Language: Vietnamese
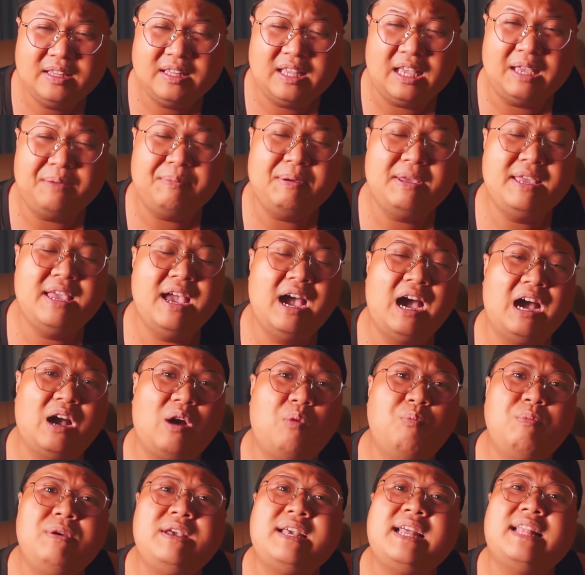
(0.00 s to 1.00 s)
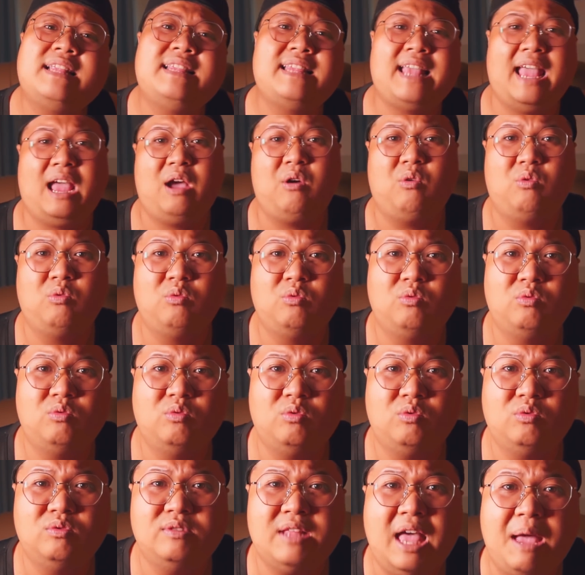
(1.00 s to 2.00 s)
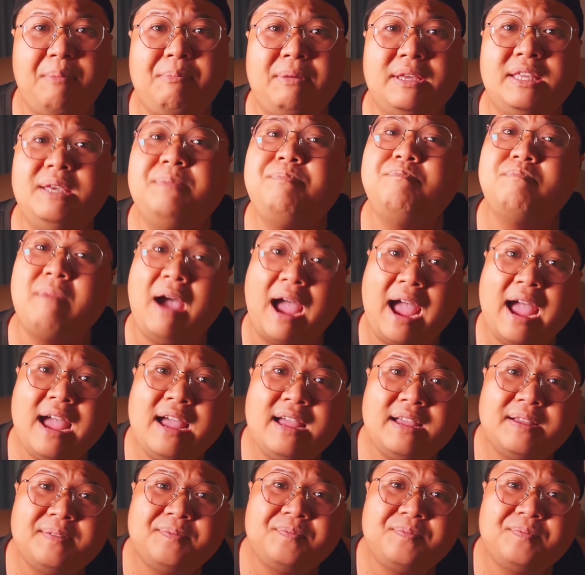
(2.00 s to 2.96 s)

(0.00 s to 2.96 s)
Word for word: thì bây giờ cũng biết cách nào để mà giúp bà